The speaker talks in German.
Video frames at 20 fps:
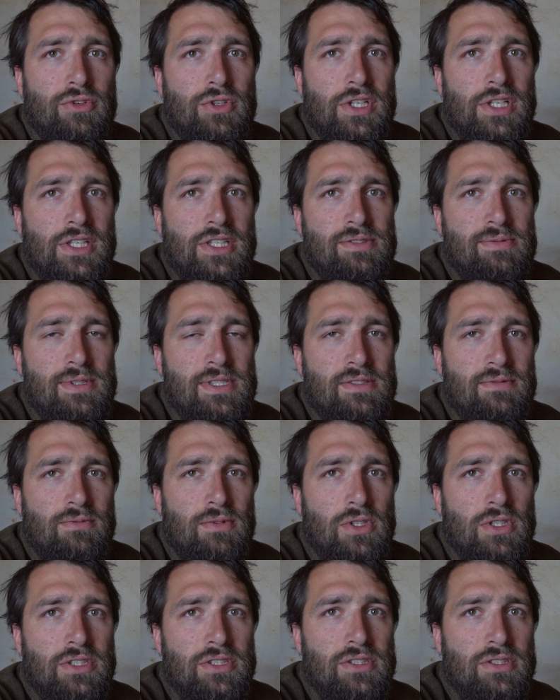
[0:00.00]
für den ihr es wissen
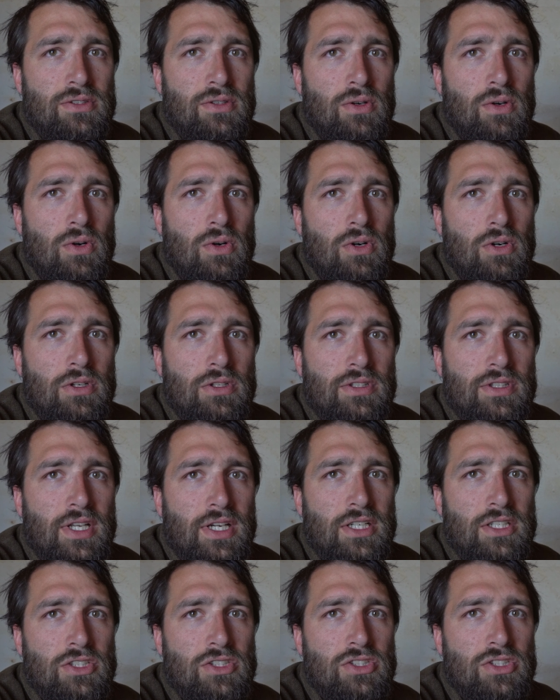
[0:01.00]
wollt und
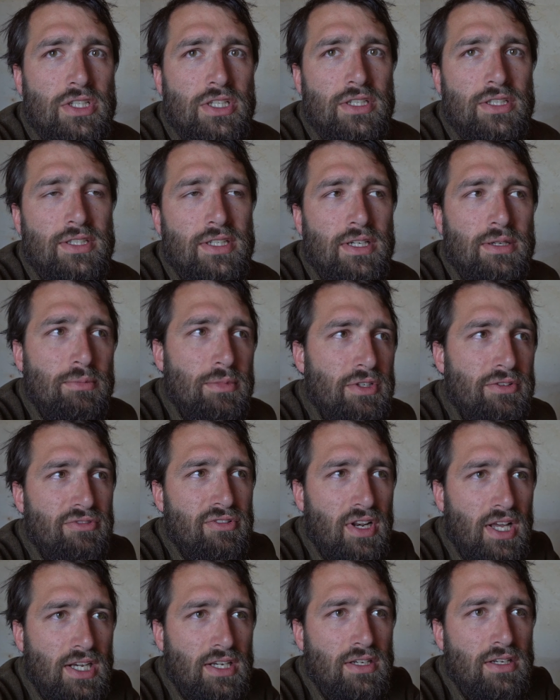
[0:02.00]
dann steht da mit
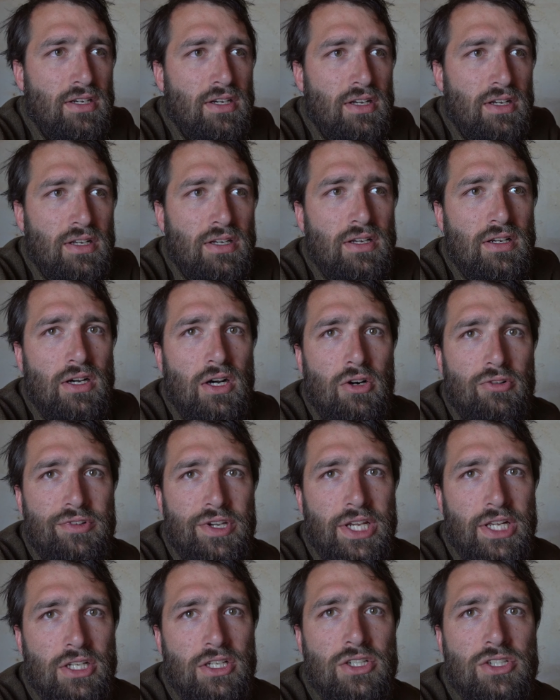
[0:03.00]
Flaggen auf
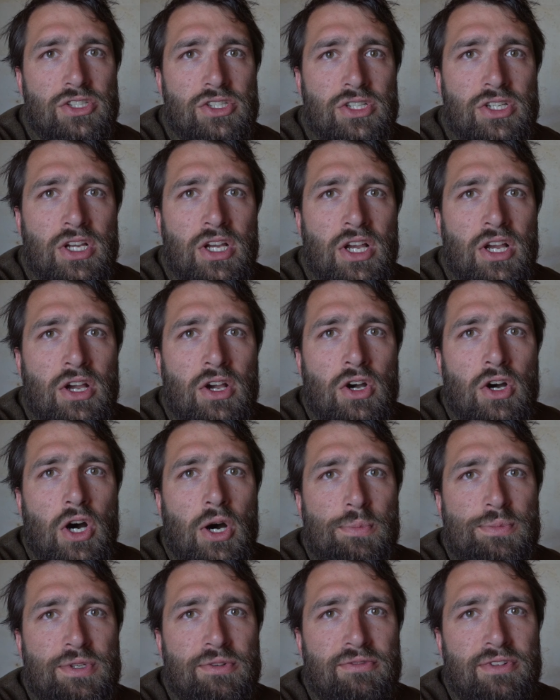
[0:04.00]
Englisch, ob sie